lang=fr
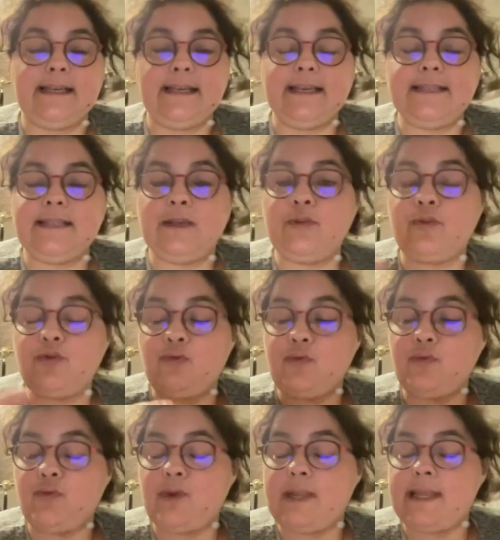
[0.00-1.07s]
c'est que
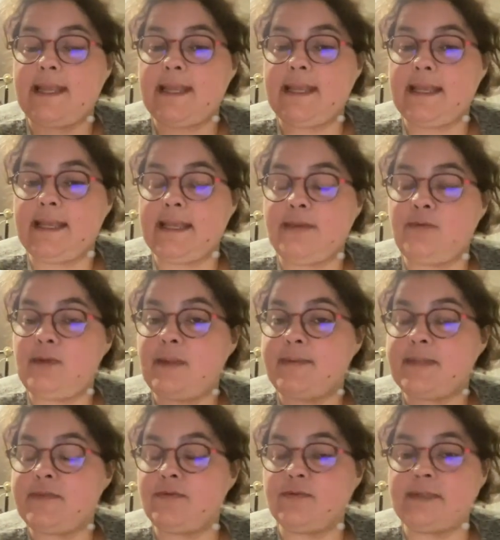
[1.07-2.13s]
toutes les, toutes les
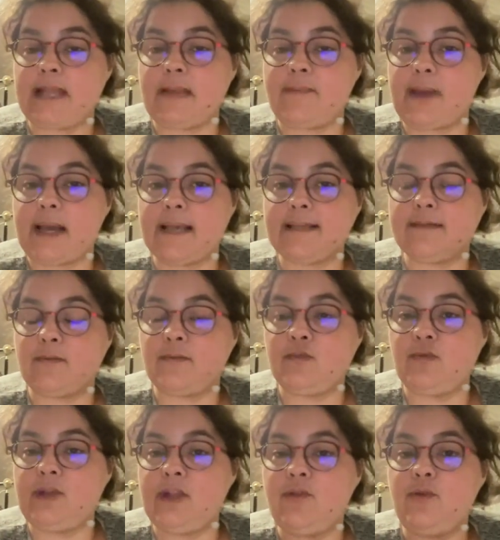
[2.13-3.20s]
petites fontaines, par exemple,
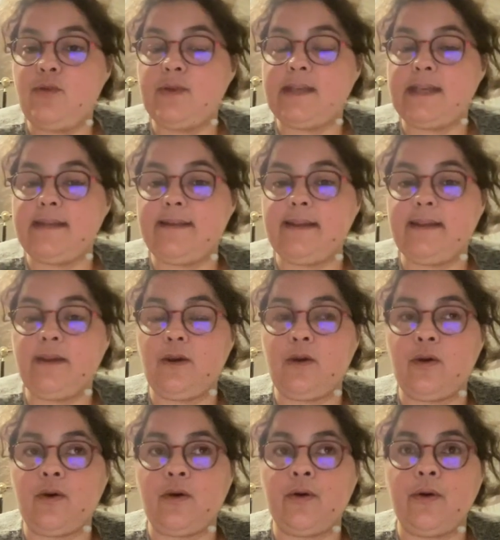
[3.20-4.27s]
tous les lieux qui étaient
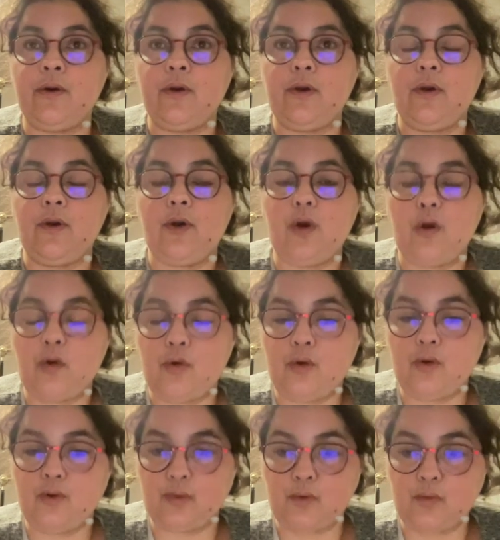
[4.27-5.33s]

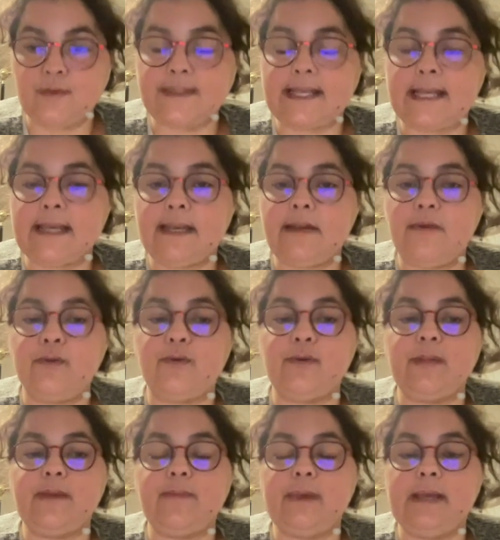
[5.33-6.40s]
consacrés, entre
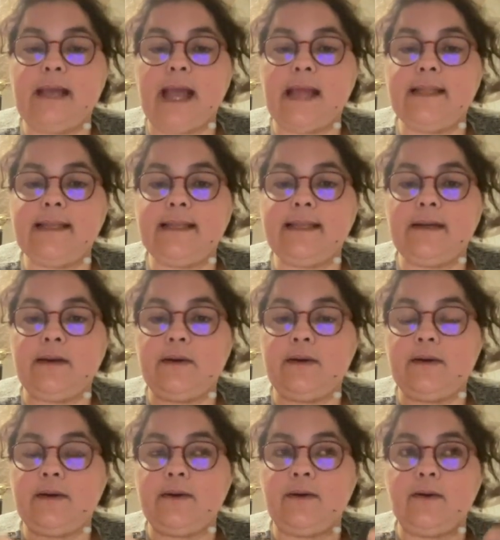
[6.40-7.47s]
guillemets, à des,
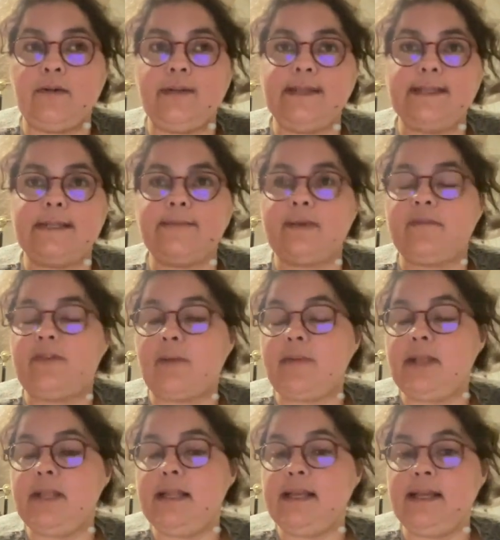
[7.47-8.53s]
des esprits
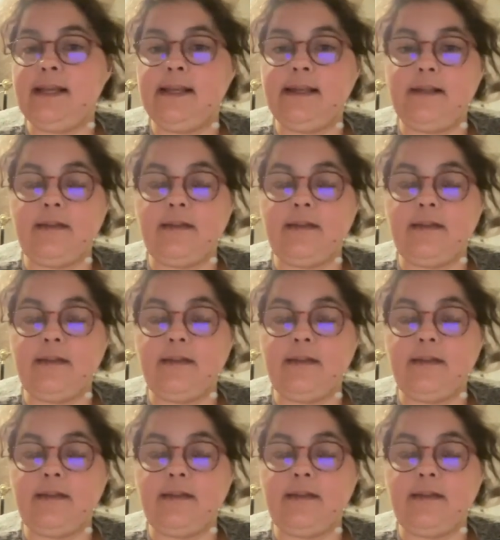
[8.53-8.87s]
familiers, des